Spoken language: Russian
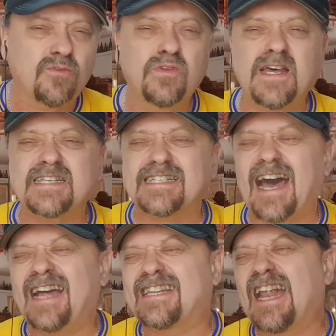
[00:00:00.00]
У нас
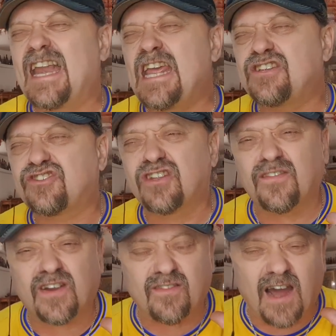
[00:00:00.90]
отлично
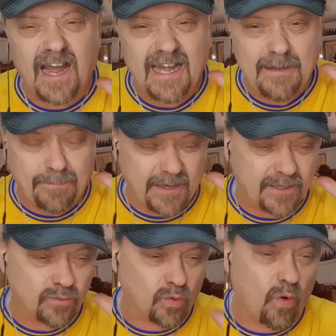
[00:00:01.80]
воровали при
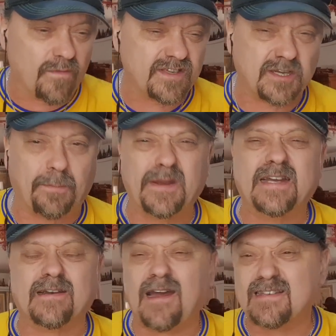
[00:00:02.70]
Яну Януковича
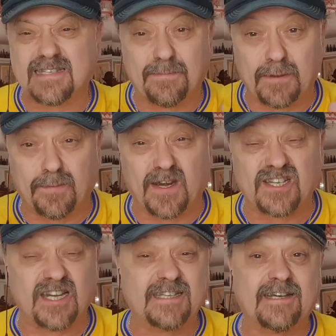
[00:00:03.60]
прекрасно при
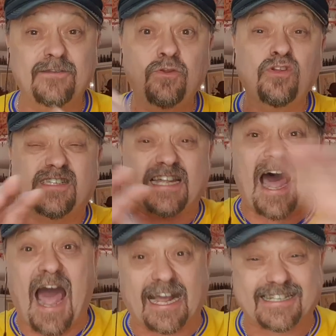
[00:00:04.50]
Порошенко, но
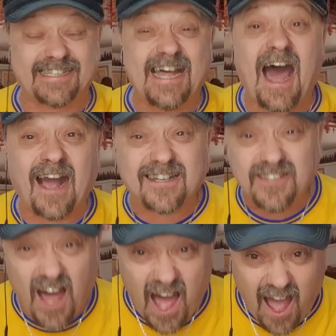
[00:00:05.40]
так
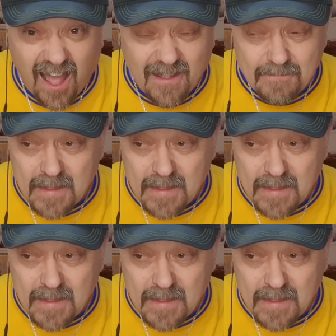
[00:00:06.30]
нагло